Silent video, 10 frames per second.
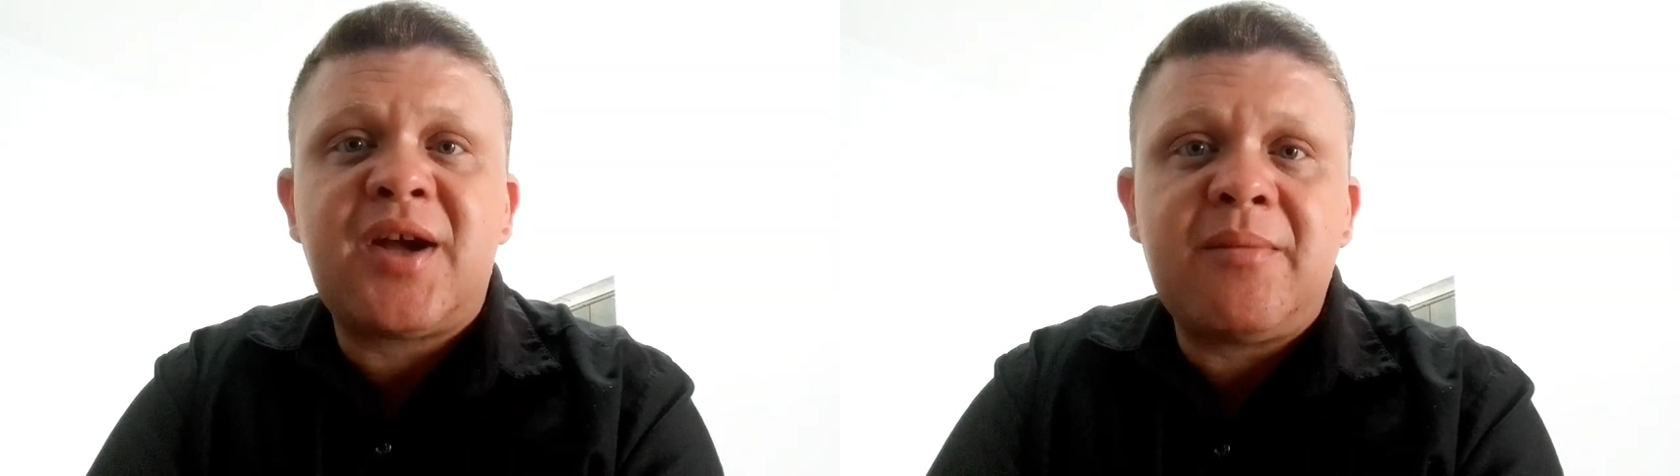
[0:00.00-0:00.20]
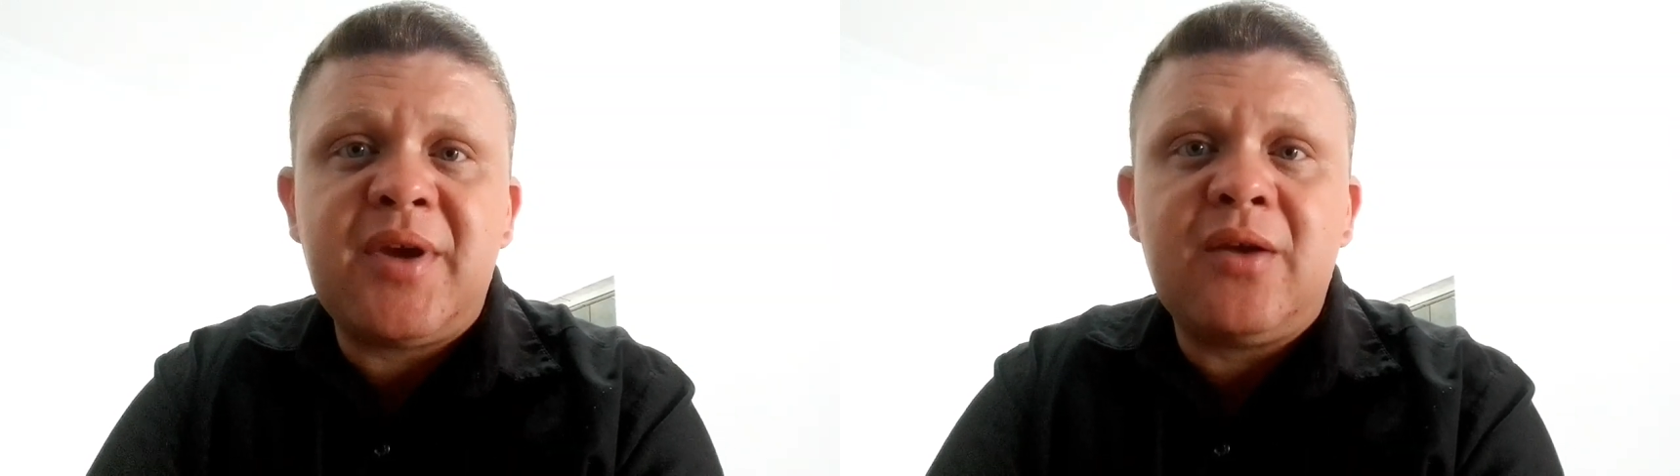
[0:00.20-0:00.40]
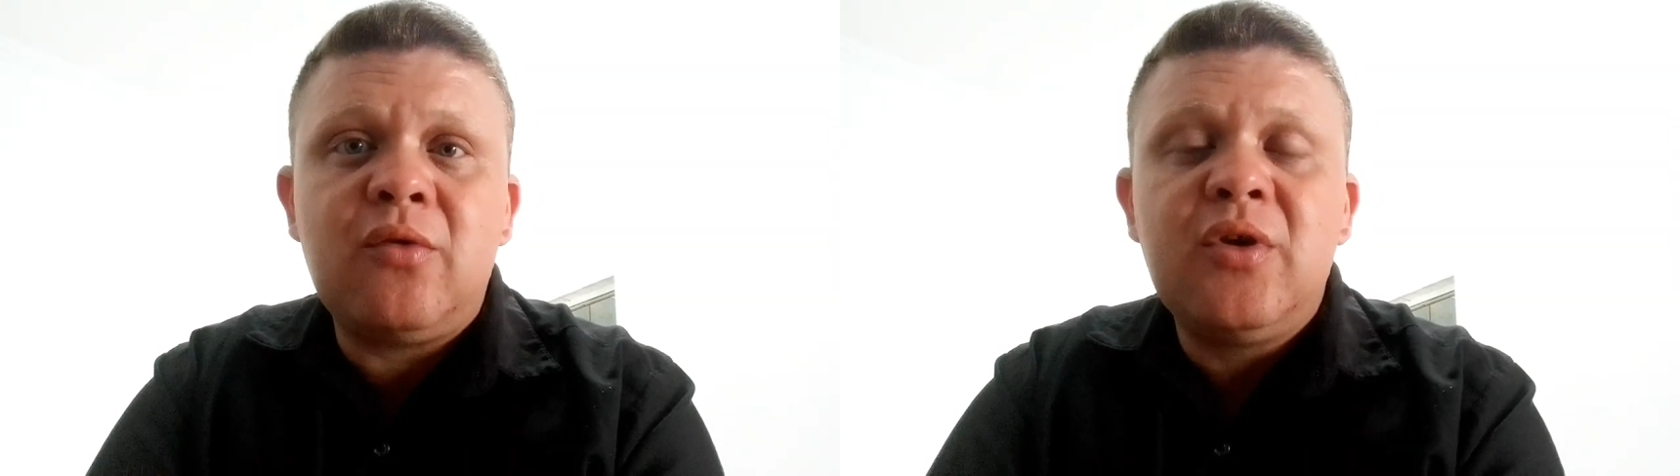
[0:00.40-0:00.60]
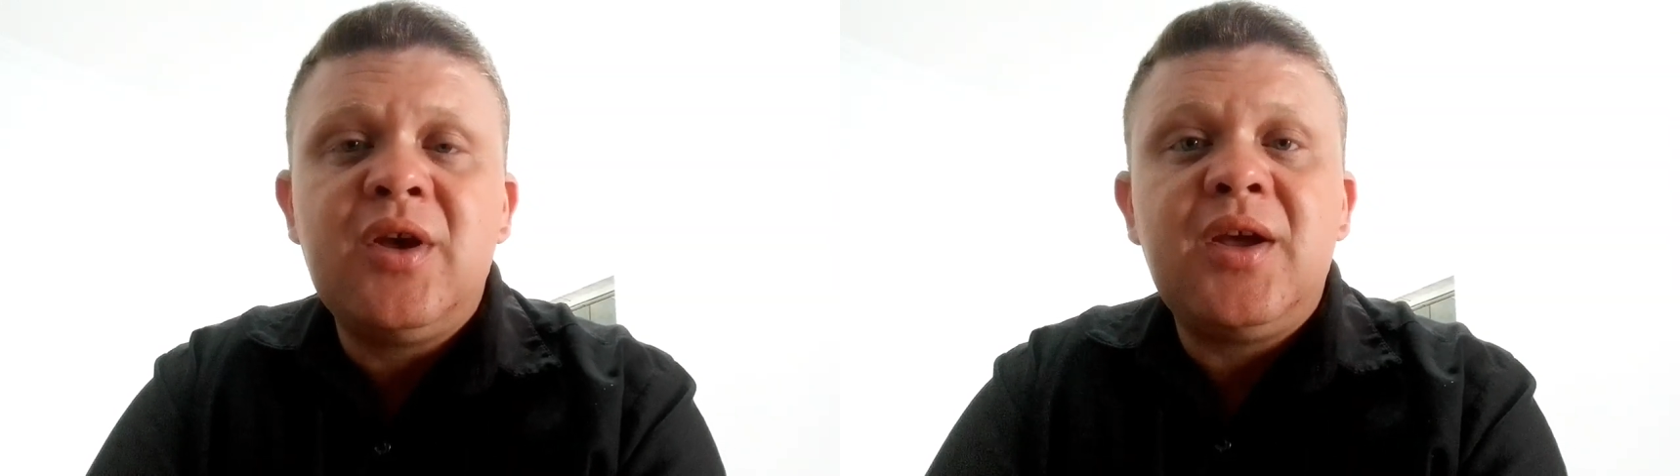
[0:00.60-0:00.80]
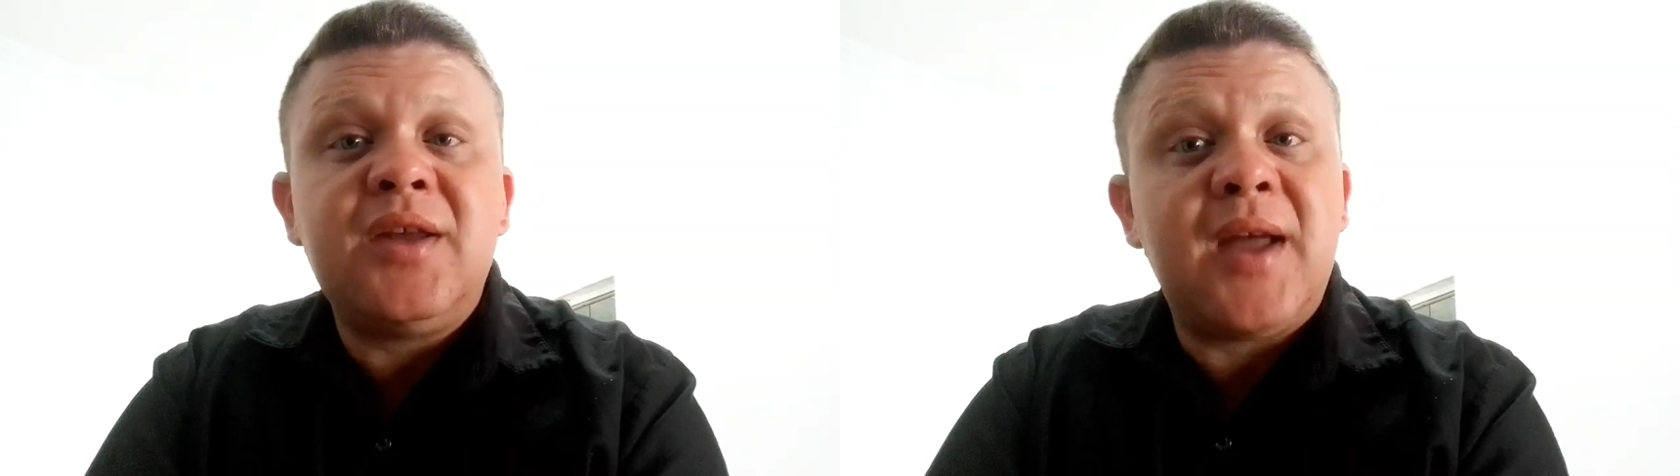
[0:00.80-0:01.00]
cabelo
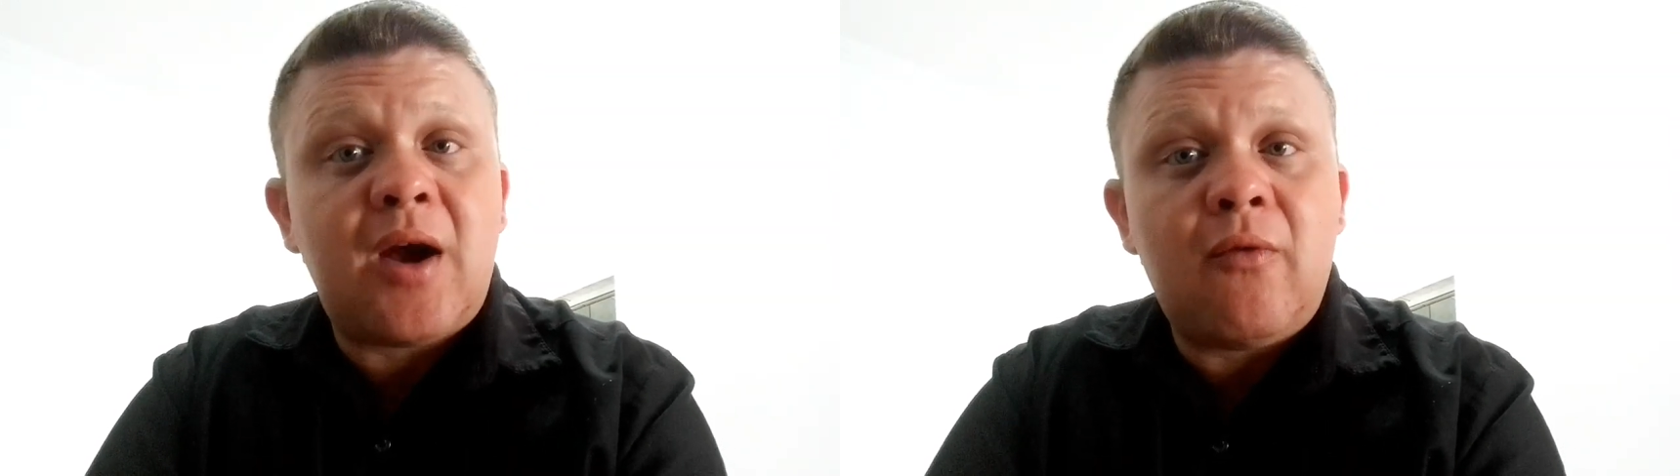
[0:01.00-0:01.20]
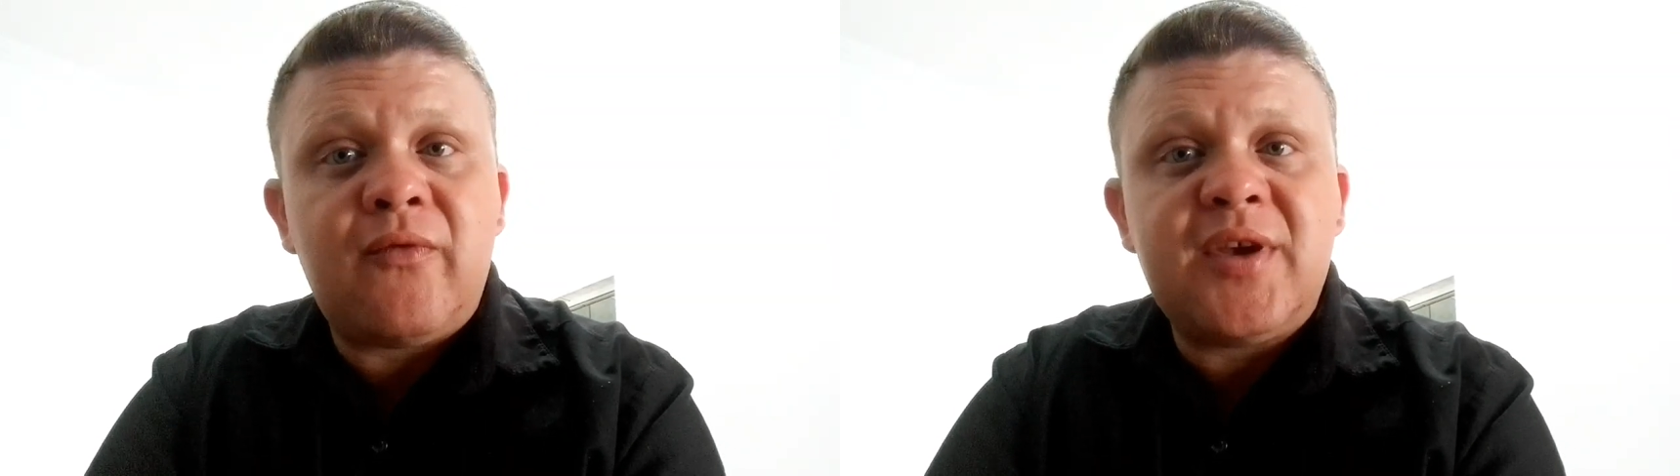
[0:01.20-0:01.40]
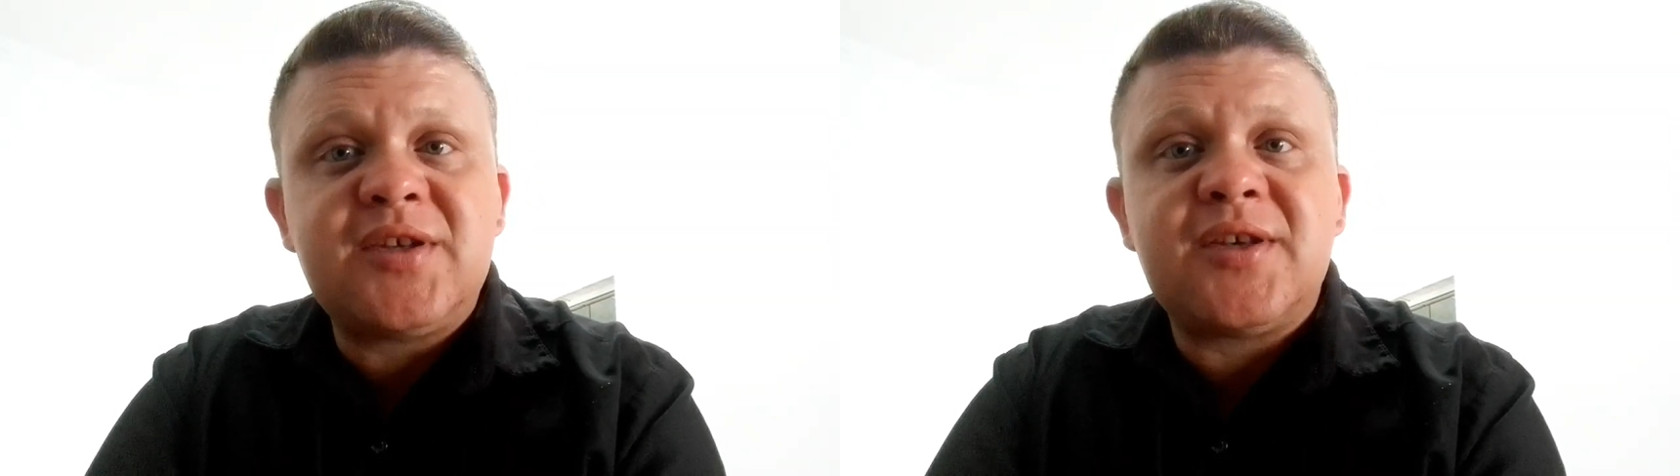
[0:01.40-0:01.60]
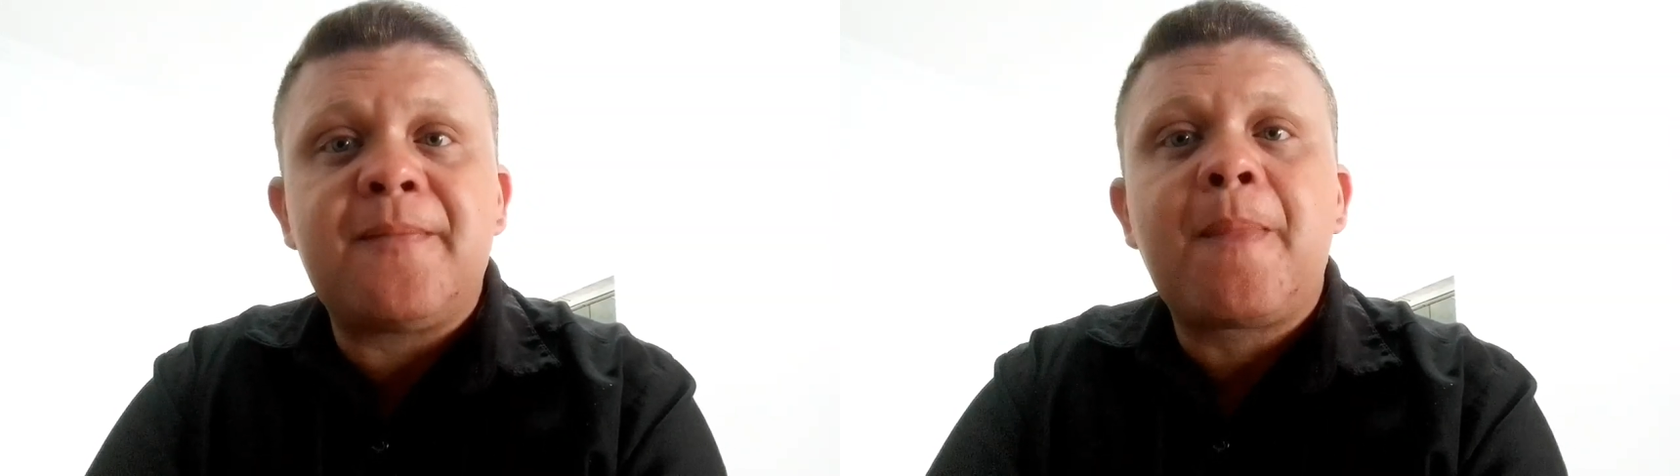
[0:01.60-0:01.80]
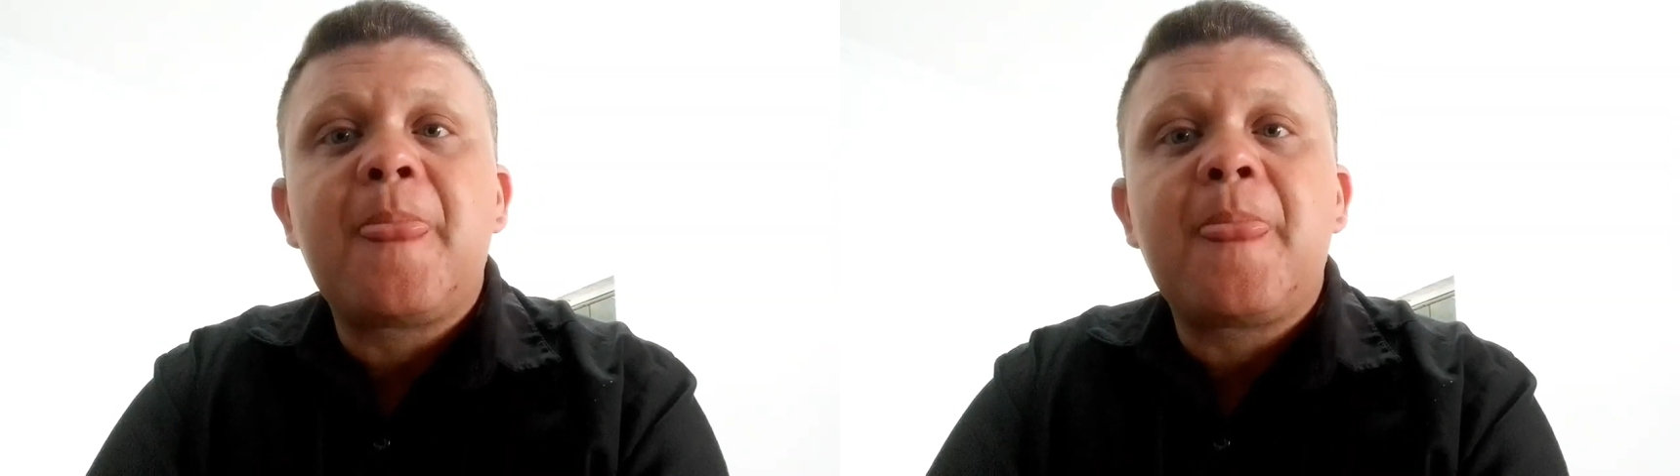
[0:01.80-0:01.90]
e da calvície,